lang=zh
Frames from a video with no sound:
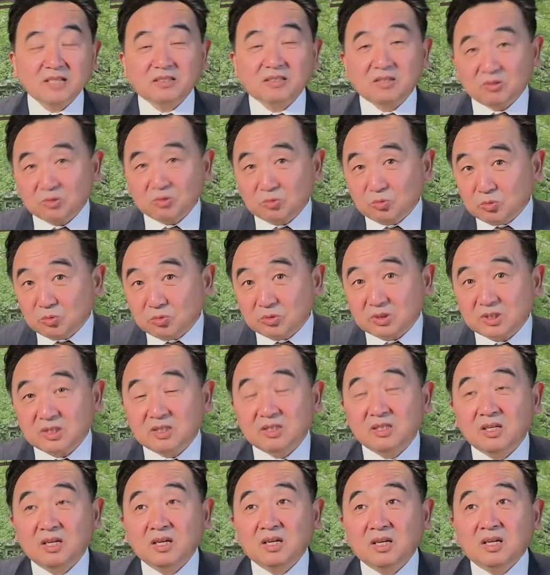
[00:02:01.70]
到的故事。
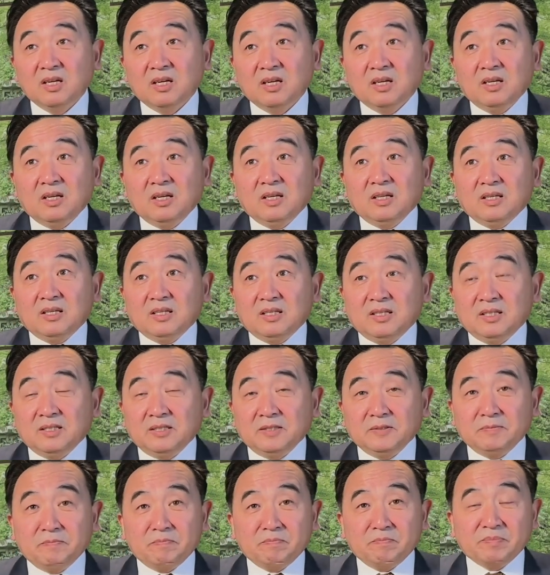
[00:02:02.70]

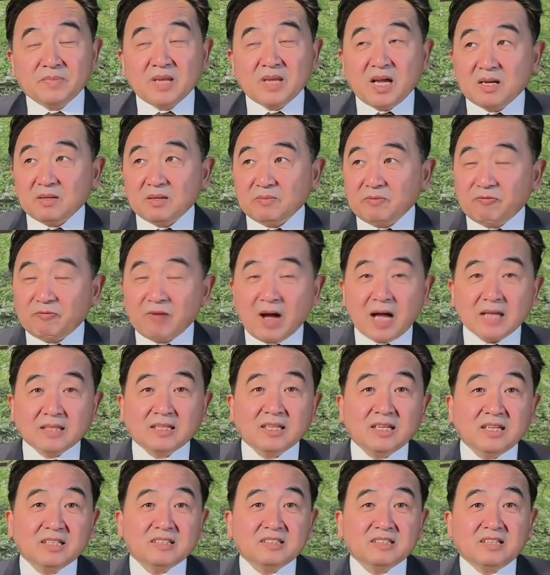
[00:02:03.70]
呃，那发
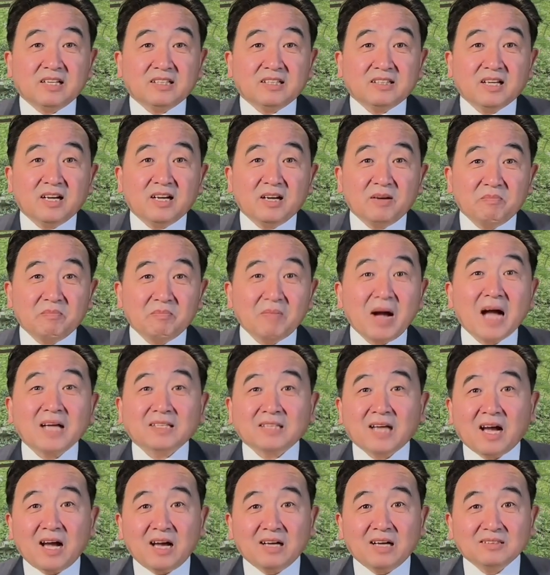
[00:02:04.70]
帖的人呢，骂
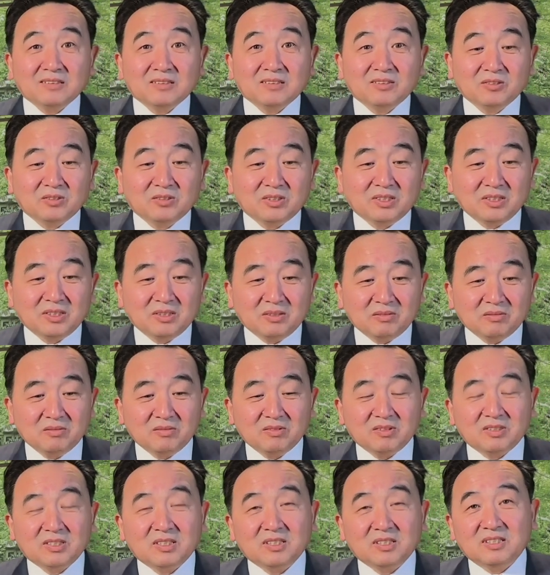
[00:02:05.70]
他，就是
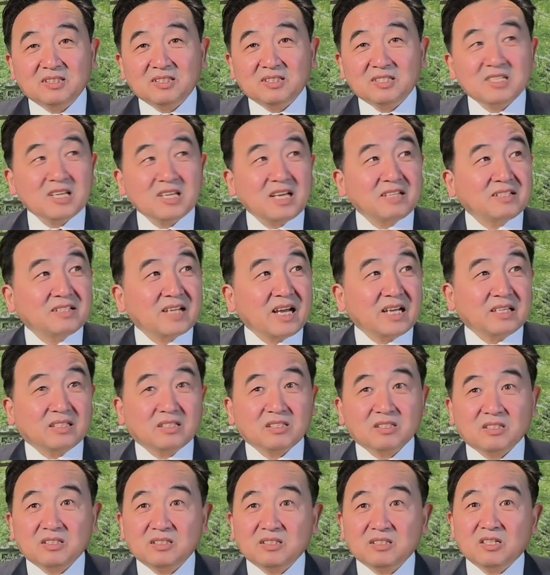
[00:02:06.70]
是现在
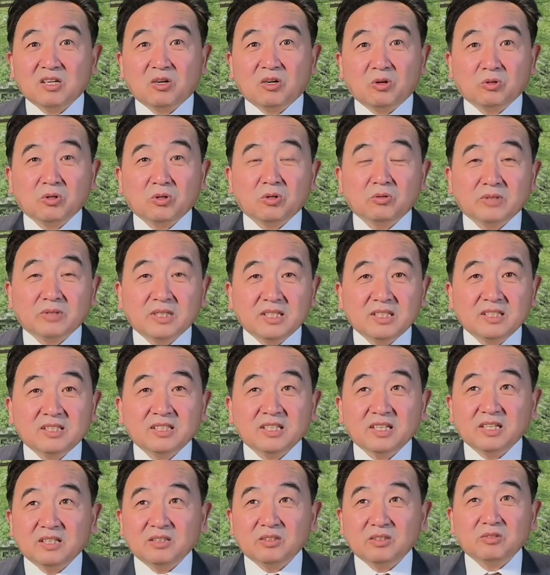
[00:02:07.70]
丑陋的一
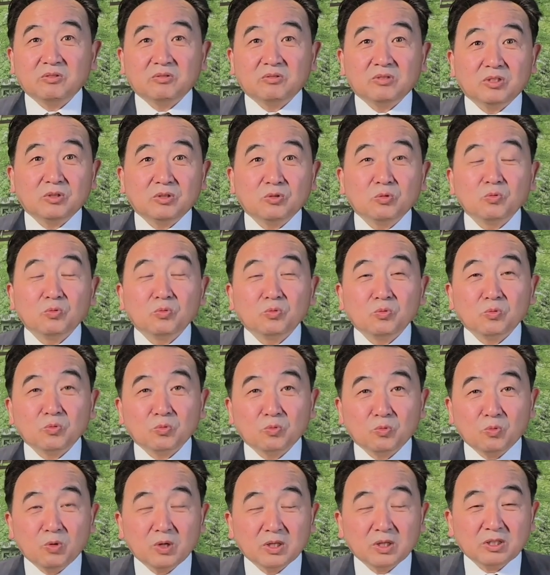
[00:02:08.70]
切，就是中
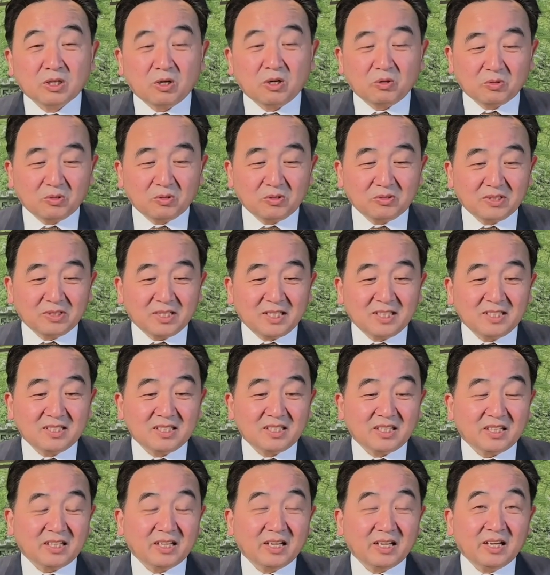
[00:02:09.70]
共国丑陋的一
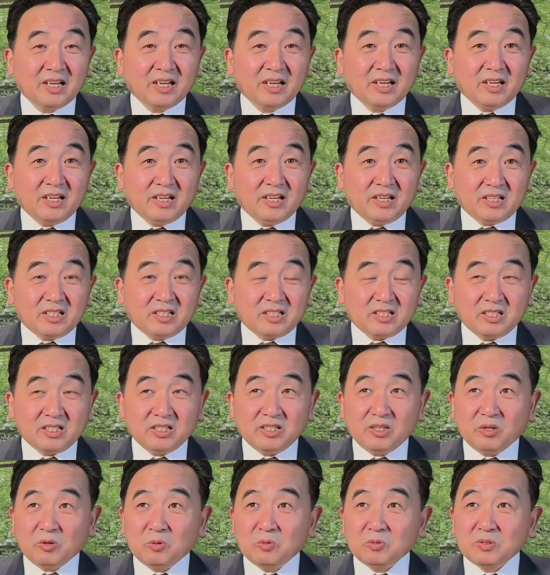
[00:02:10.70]
切。
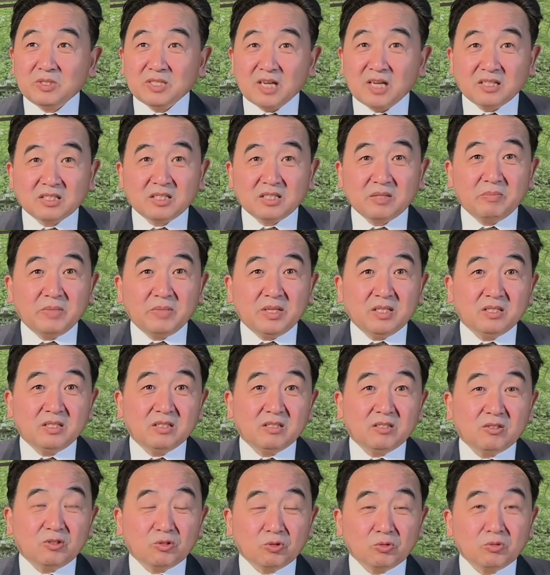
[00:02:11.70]
是由江泽
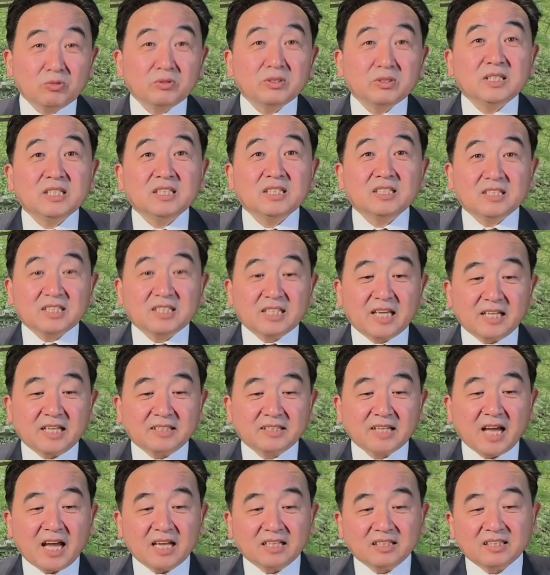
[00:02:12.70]
民、朱镕基的年
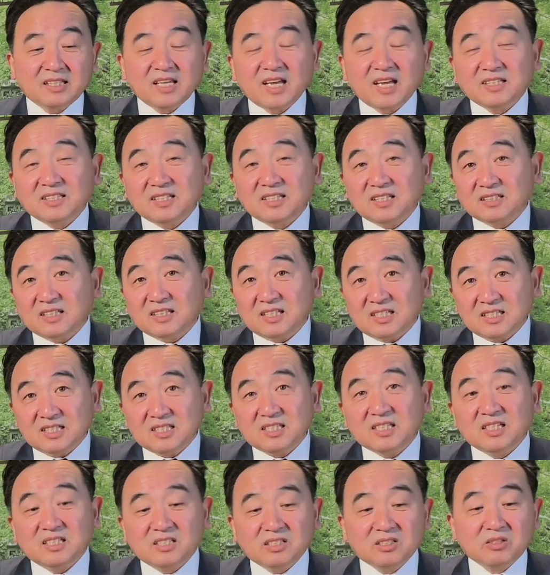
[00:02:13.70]
代奠定的一
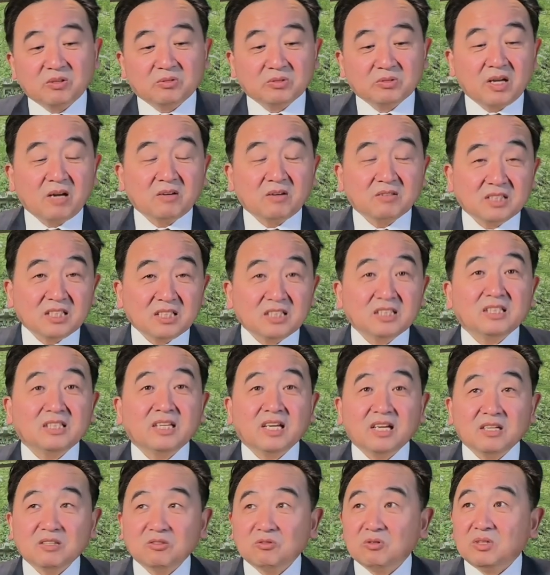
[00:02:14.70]
切，走到了今
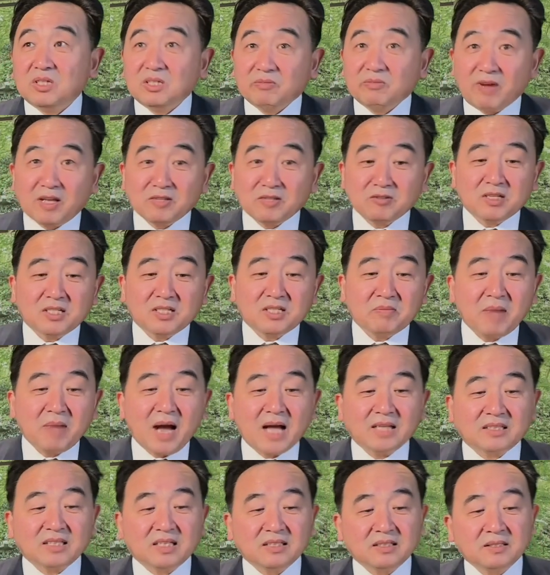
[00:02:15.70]
天，所以完全是
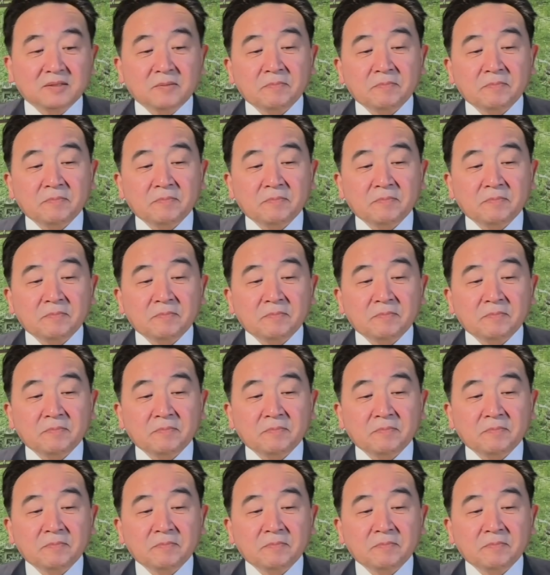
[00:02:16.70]
骂他的。